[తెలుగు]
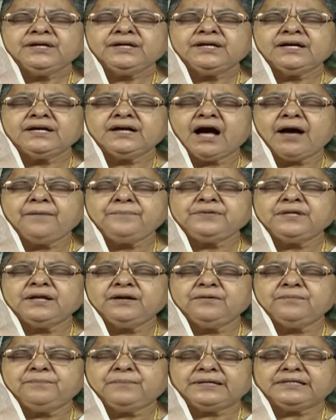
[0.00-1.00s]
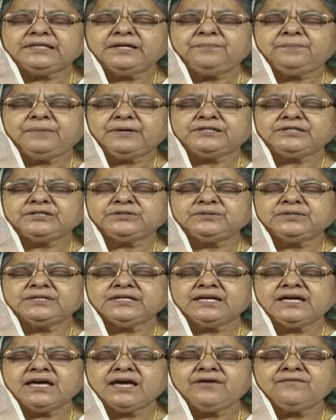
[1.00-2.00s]
నీ కాపుదల్లో
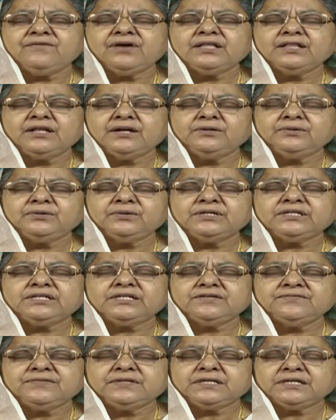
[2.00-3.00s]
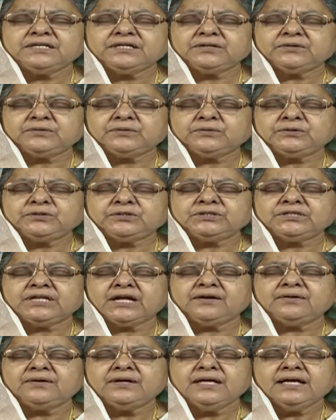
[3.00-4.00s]
భద్రపరచుకోండి ఏ వేదనతో ఈ టీవీ దగ్గర
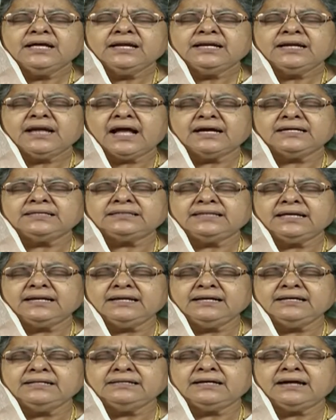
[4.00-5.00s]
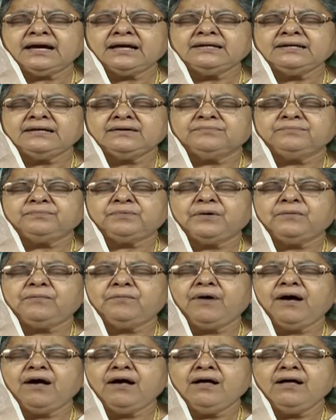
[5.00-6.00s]
కూర్చున్నారు నాకు తెలియదు కానీ
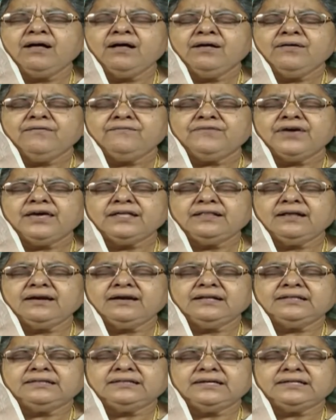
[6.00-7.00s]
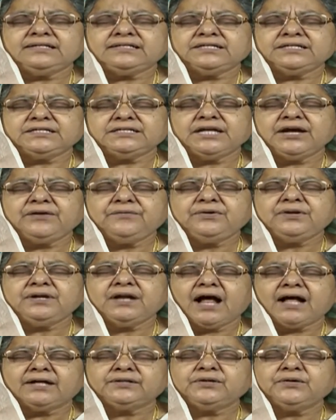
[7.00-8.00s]
ప్రభా వేదనలు తీర్చే దేవుడు
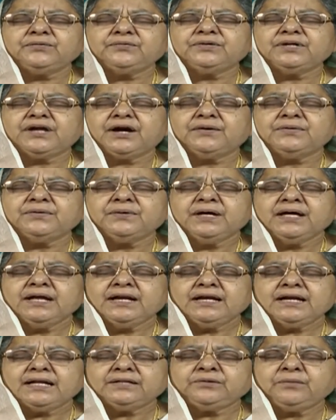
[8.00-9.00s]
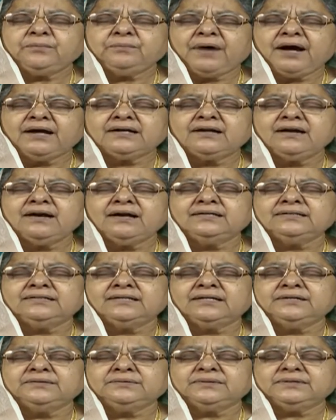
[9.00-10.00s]
నాతో ఉన్నాడు నాతో
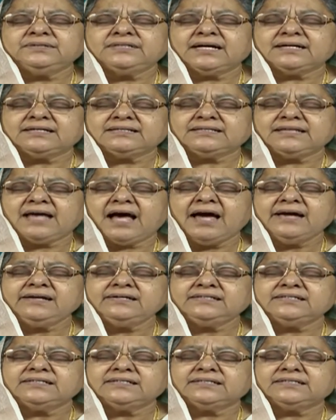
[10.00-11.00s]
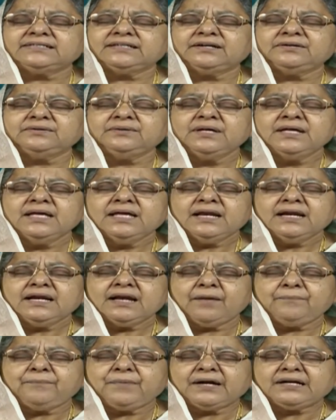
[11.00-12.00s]
మాట్లాడతాడు నాకు సహాయం చేస్తాడు
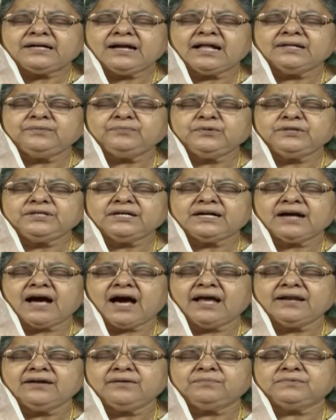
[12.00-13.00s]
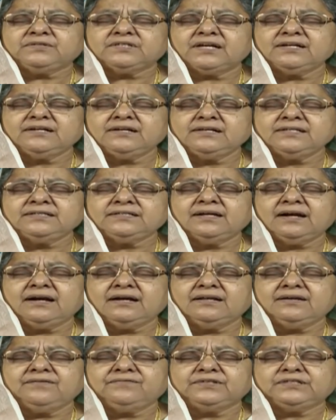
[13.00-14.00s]
నా పట్ల అద్భుత కార్యం
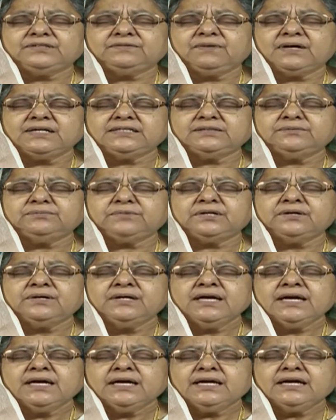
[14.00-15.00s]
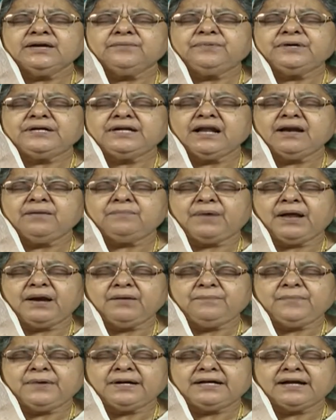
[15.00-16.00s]
జరిగిస్తాడనే విశ్వాసంలో ఈ బిడ్డలు
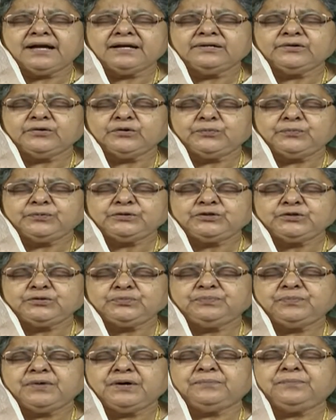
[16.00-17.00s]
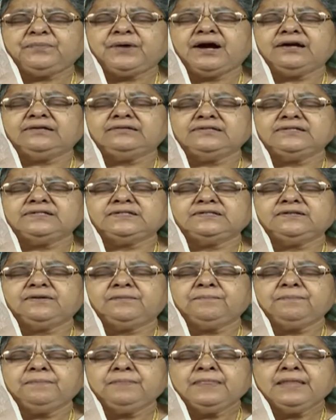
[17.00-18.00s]
బలపడ్డానికి కృపచూపమని
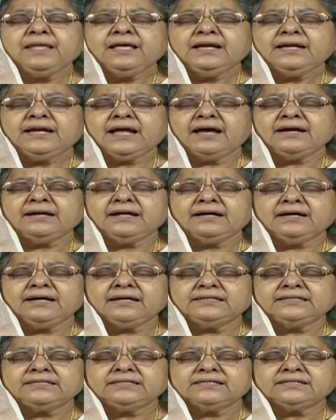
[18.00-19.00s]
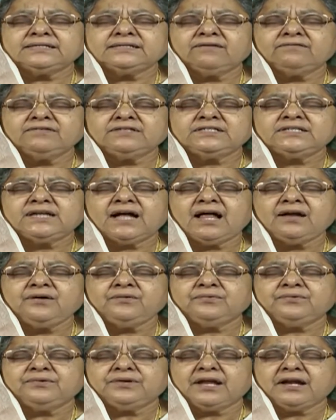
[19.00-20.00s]
ప్రార్థిస్తున్నాం నాయన గడిచిన
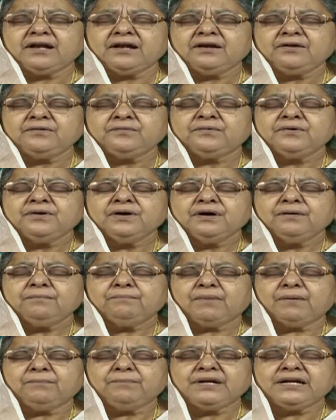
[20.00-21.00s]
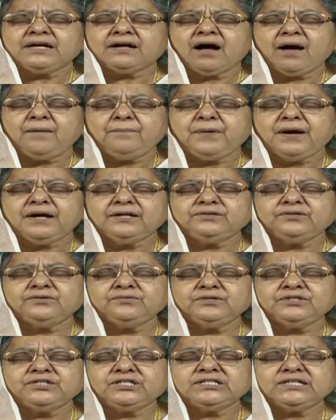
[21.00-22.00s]
సంవత్సరాలు నెలలు మమ్మల్ని కాపాడుతూ
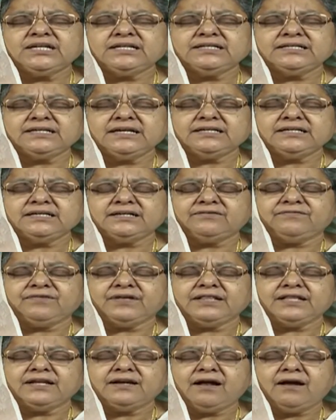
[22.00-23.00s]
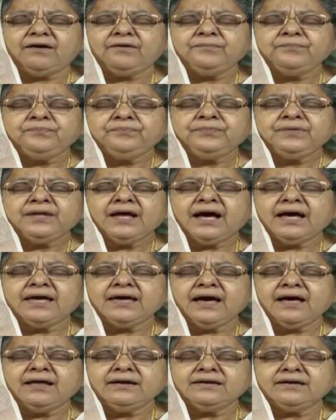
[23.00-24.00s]
వచ్చినందుకే నీకు వందనాలు
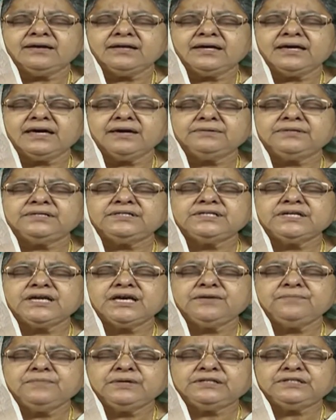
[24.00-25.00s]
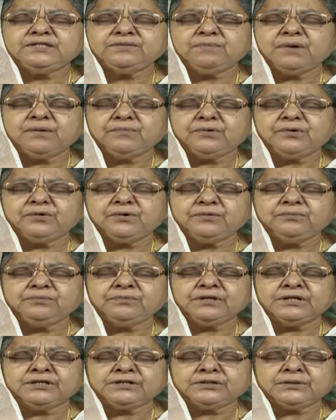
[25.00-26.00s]
అయా నీకేచ్చి ఏమిచ్చి మేము రుణం
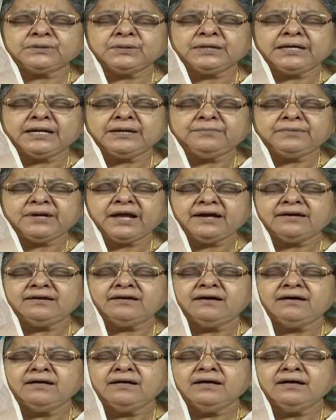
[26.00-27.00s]
తీర్చుకోగలం నాయనా